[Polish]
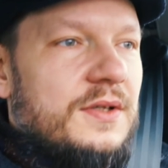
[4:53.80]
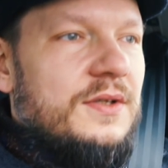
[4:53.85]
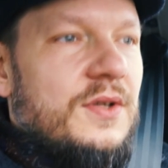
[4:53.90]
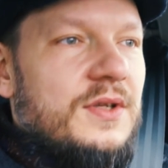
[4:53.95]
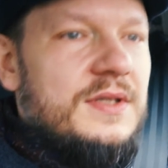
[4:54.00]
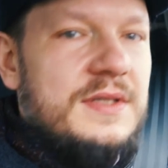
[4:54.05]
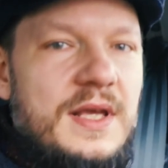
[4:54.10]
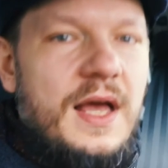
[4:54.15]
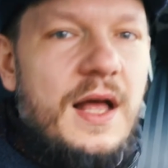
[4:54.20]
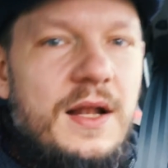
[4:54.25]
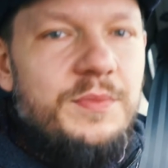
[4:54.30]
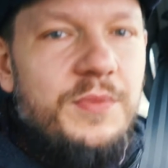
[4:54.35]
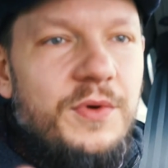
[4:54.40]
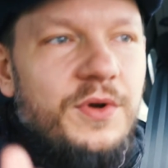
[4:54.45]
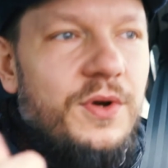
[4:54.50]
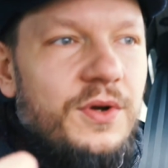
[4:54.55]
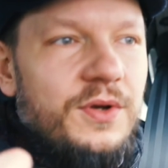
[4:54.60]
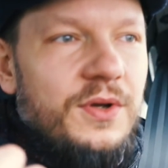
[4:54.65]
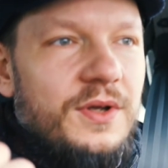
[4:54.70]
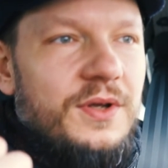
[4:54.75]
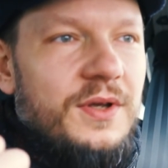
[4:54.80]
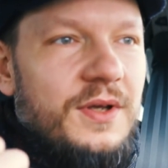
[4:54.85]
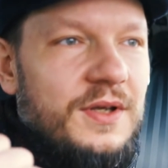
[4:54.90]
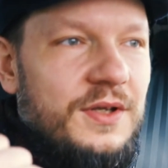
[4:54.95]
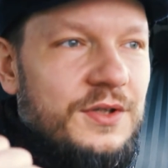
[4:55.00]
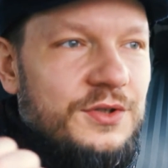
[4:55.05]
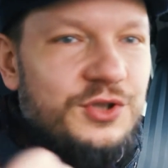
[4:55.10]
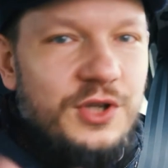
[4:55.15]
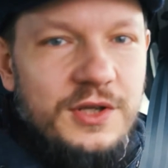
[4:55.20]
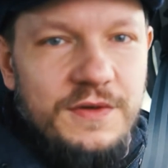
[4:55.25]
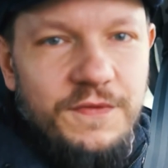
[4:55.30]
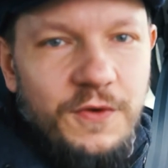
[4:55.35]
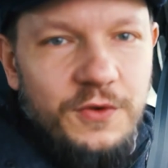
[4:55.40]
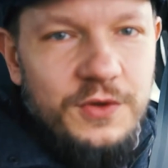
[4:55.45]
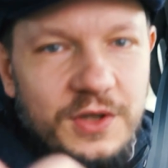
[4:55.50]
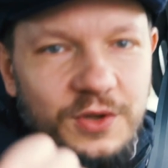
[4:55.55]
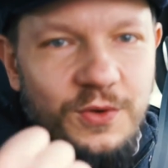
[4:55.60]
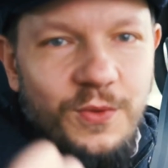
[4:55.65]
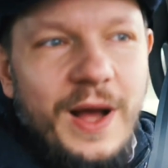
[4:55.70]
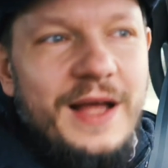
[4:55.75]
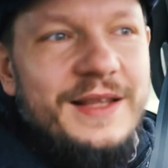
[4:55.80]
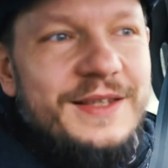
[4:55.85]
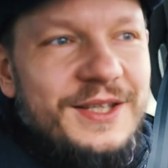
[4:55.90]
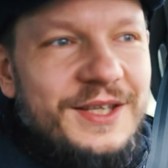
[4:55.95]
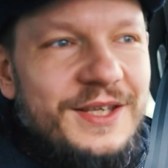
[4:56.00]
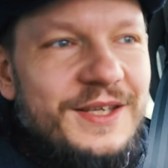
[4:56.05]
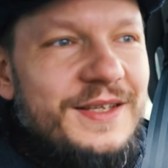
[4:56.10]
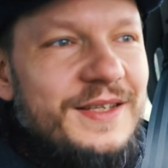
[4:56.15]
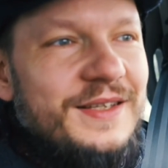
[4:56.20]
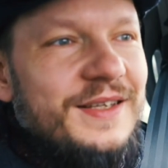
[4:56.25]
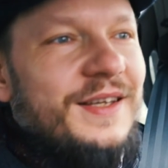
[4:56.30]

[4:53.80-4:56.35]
To jest albo czerwony gładki,